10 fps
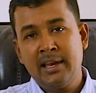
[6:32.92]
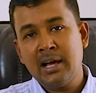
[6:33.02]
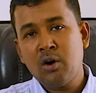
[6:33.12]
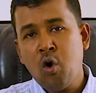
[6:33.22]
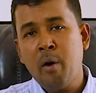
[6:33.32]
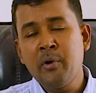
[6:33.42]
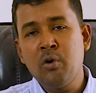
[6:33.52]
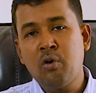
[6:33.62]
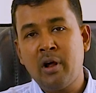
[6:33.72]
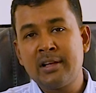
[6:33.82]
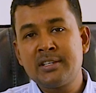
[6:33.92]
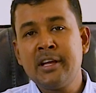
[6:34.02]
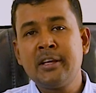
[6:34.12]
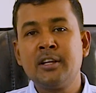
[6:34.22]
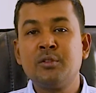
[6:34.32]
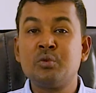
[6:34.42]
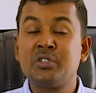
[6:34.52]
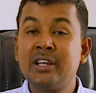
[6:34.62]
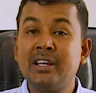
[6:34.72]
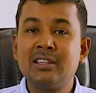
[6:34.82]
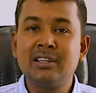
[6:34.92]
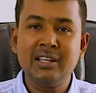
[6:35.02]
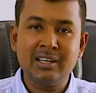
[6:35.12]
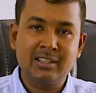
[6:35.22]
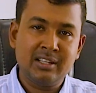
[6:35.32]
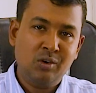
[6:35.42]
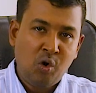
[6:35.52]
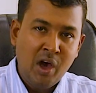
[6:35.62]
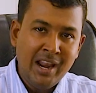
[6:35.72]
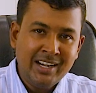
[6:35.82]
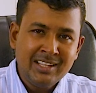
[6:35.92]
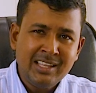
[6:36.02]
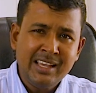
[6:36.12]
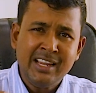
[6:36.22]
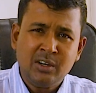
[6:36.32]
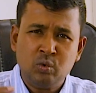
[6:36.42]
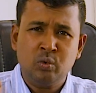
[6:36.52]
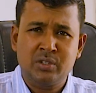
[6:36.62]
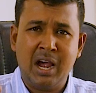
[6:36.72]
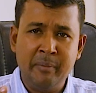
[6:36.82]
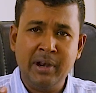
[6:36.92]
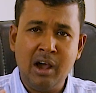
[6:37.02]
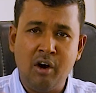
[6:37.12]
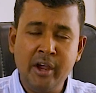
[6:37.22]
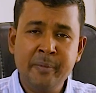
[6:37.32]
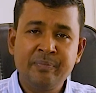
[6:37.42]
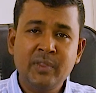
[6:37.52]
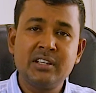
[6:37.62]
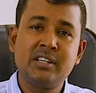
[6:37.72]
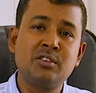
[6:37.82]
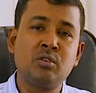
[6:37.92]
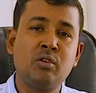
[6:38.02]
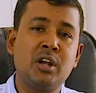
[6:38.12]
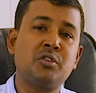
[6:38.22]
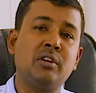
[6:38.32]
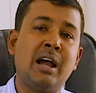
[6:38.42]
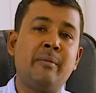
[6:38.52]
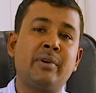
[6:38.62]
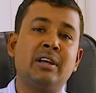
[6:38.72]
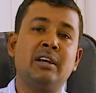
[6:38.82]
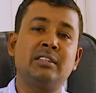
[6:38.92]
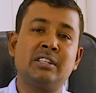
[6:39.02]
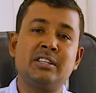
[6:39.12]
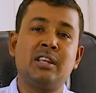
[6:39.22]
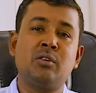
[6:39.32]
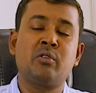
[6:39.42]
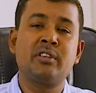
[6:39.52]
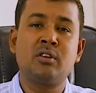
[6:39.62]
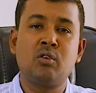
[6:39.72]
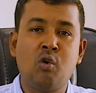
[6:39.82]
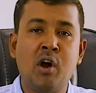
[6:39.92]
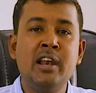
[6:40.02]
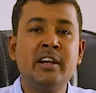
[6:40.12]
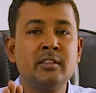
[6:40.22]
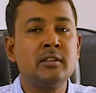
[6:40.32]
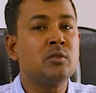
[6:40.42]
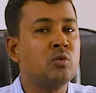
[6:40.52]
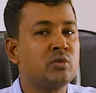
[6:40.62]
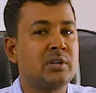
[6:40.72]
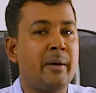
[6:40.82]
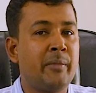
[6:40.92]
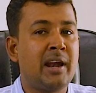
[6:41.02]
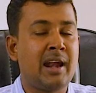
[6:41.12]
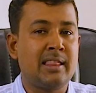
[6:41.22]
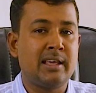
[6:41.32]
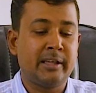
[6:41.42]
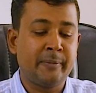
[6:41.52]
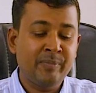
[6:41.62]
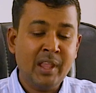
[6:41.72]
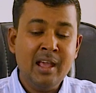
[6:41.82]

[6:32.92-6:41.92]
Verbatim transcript: এটা কমেও করা যায় কিন্তু সেই ক্ষেত্রে এটাতে কোয়ালিটিতে একটু ঝামেলা হয় সেজন্য আসলে আমরা চেষ্টা করে যেন কোয়ালিটিতে কোনো ঝামেলা না থাকে